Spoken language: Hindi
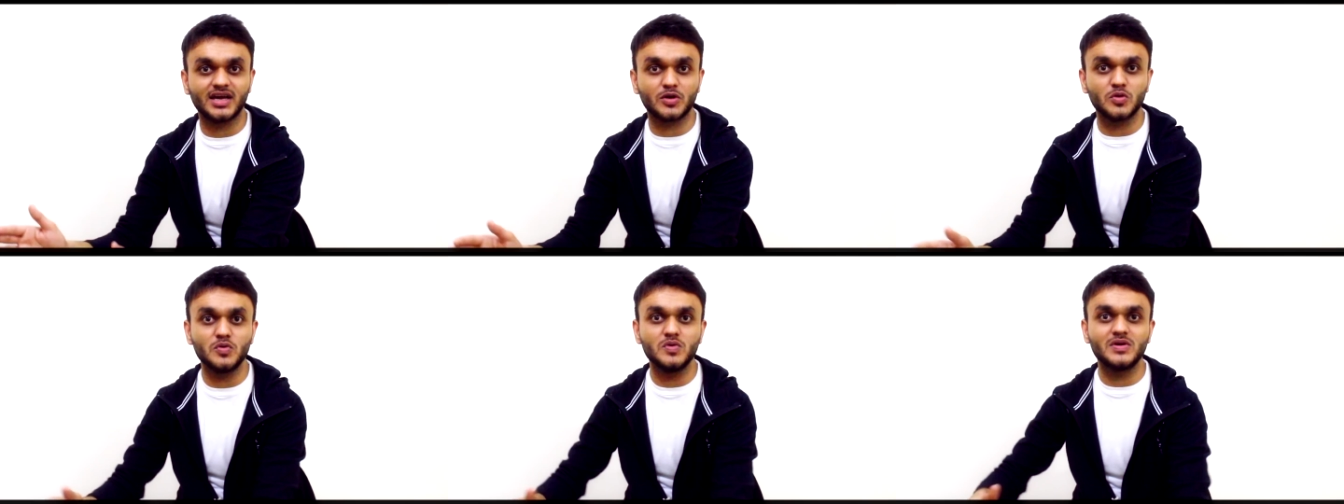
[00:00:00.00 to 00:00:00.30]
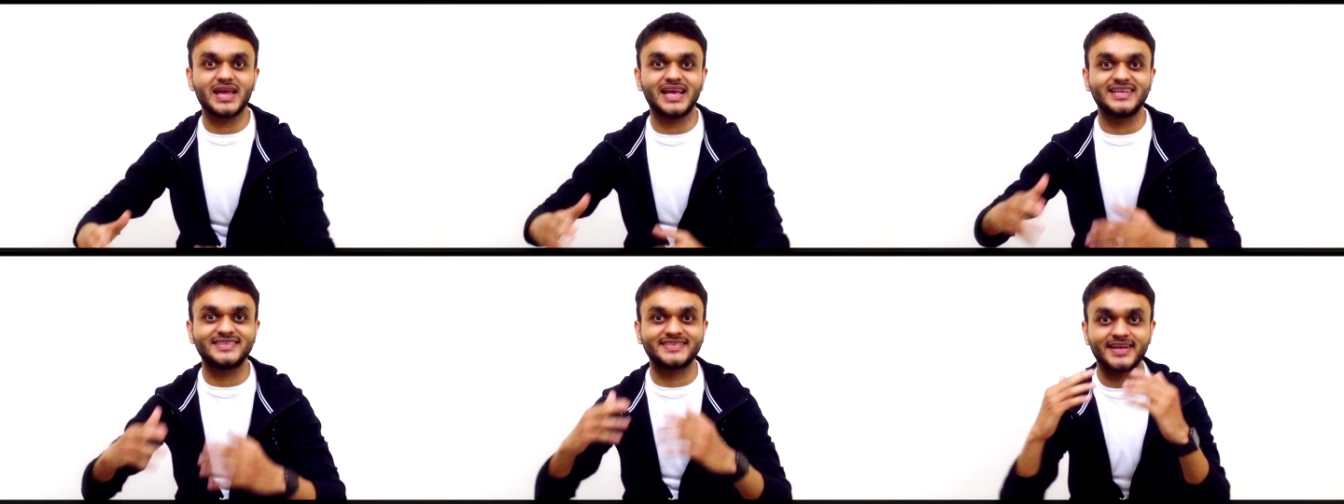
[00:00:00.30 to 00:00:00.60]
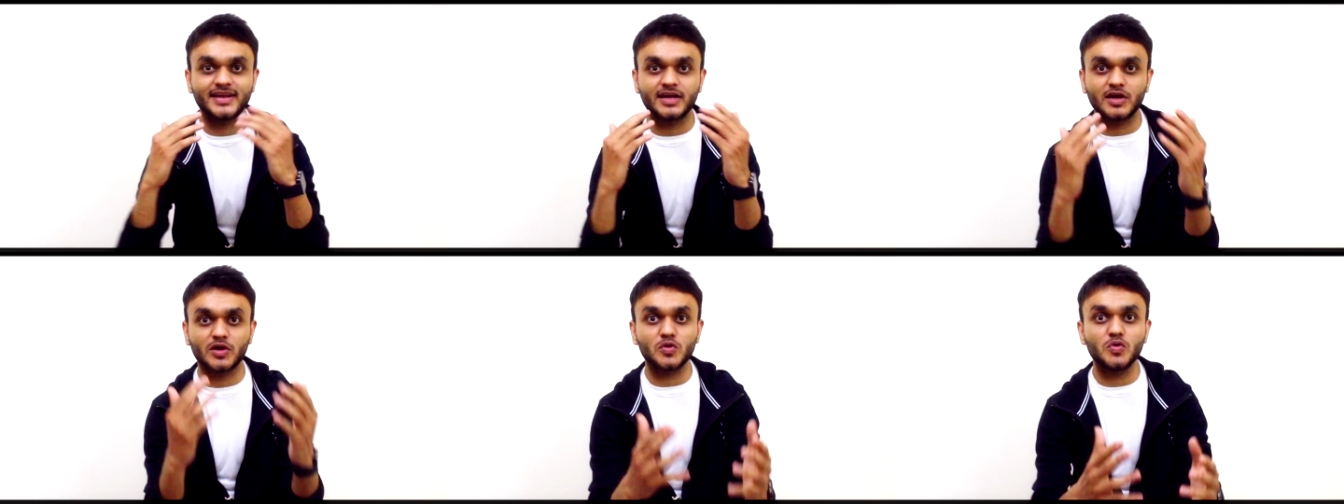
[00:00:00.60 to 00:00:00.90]
करूँ
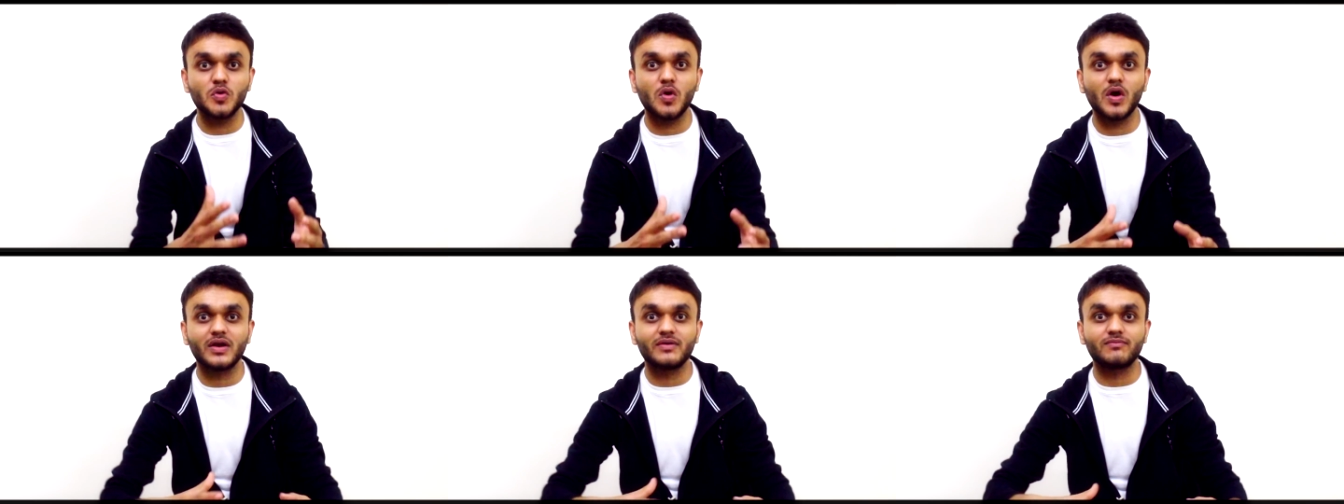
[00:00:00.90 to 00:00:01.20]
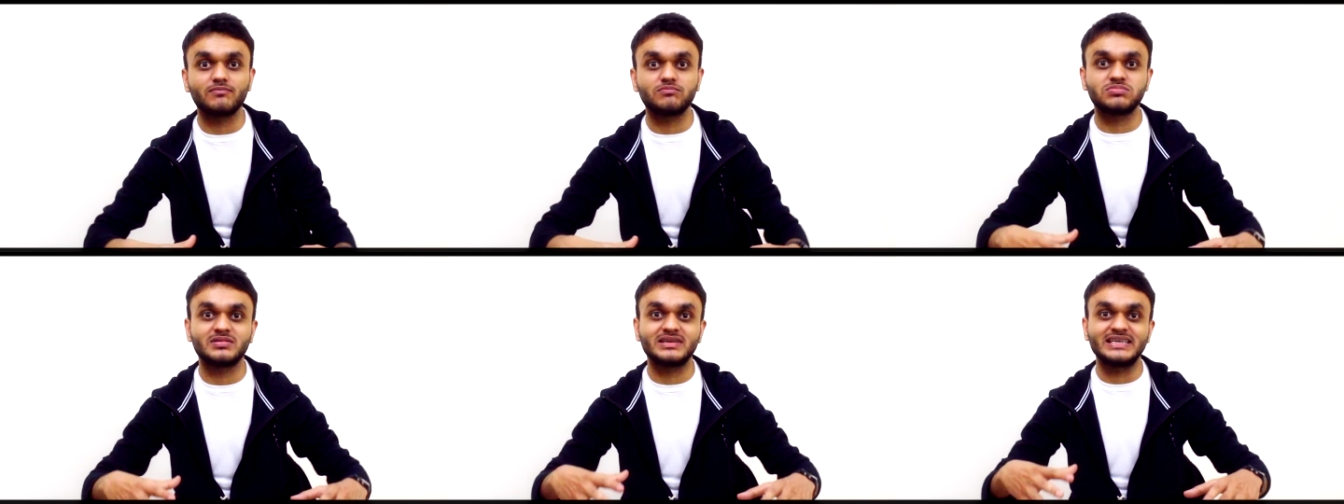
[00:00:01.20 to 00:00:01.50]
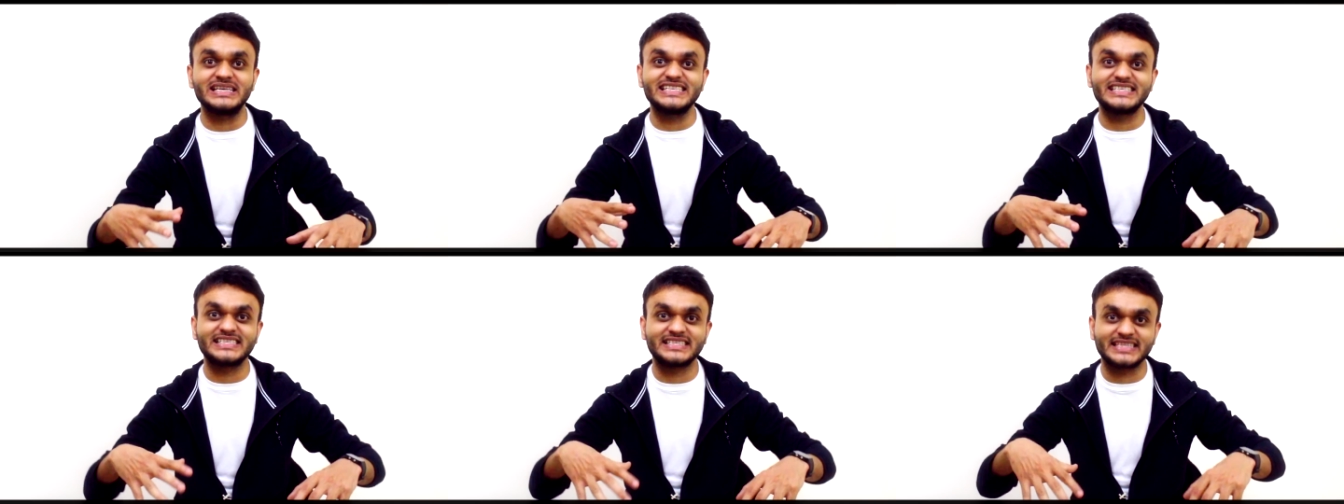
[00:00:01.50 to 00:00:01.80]
कैसे करूँ और
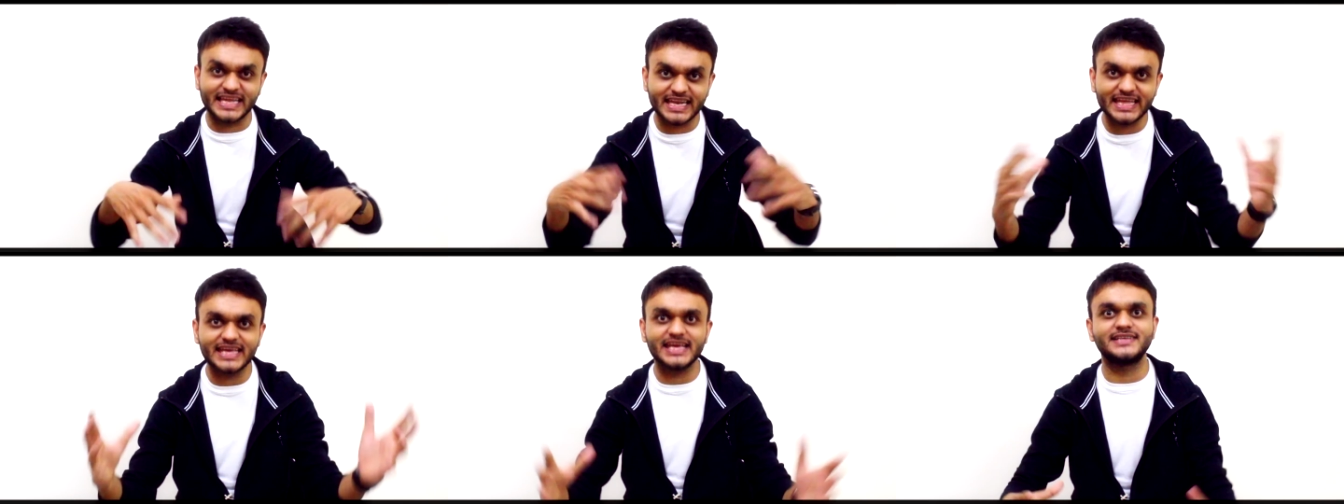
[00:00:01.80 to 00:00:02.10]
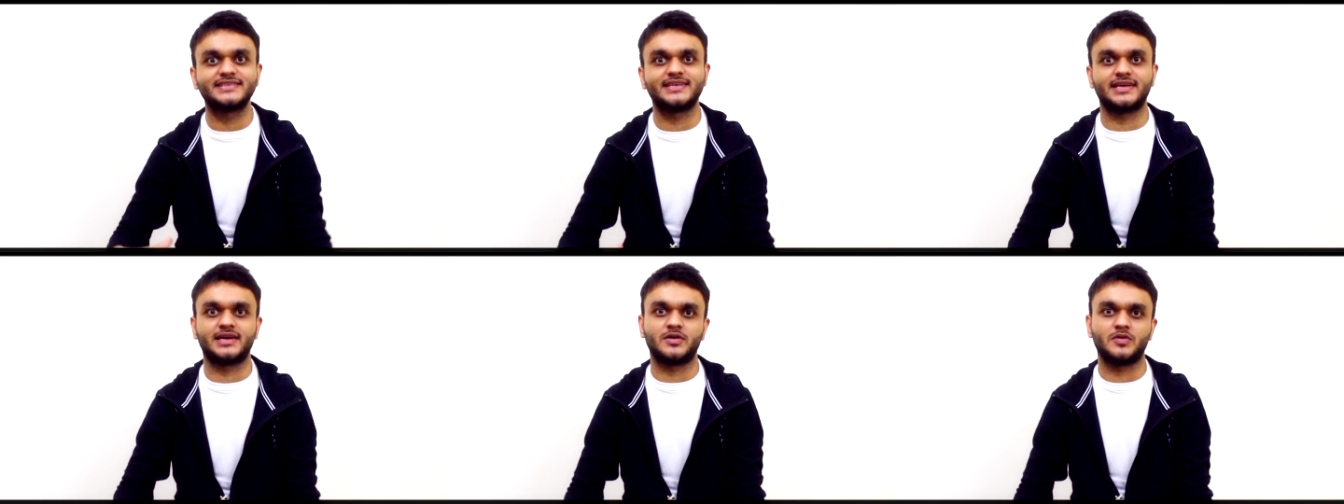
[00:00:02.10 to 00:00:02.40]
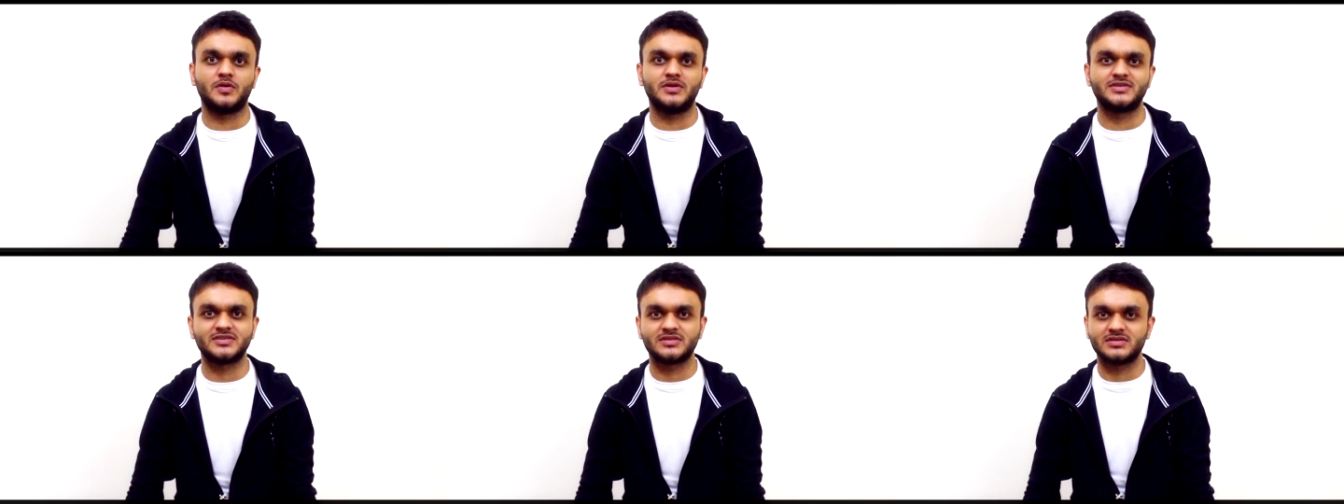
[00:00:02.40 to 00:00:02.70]
किस तरीके से
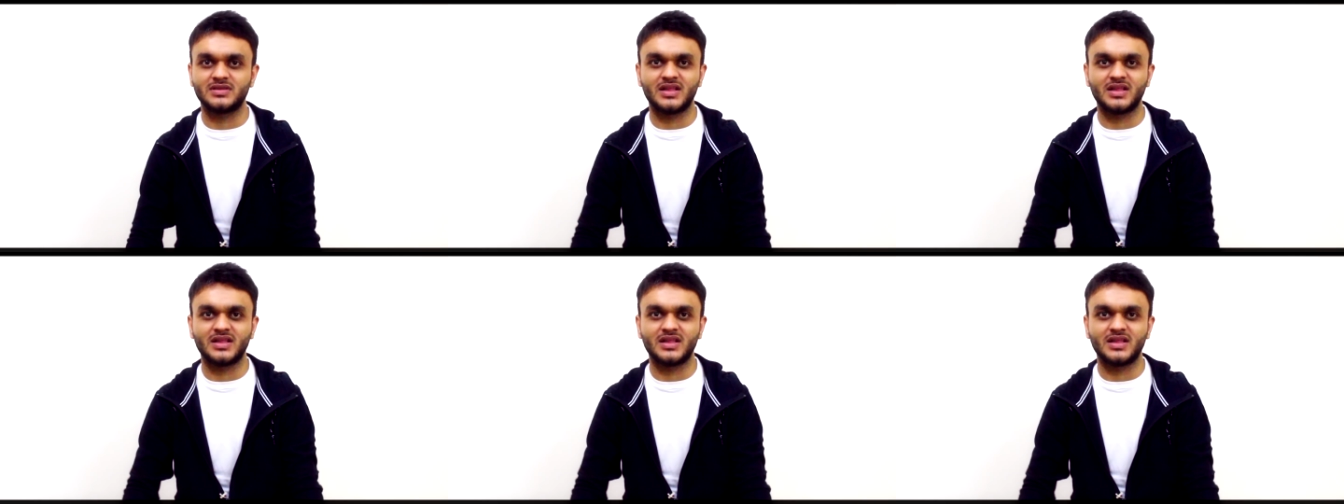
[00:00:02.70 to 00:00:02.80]
करूँ इट्स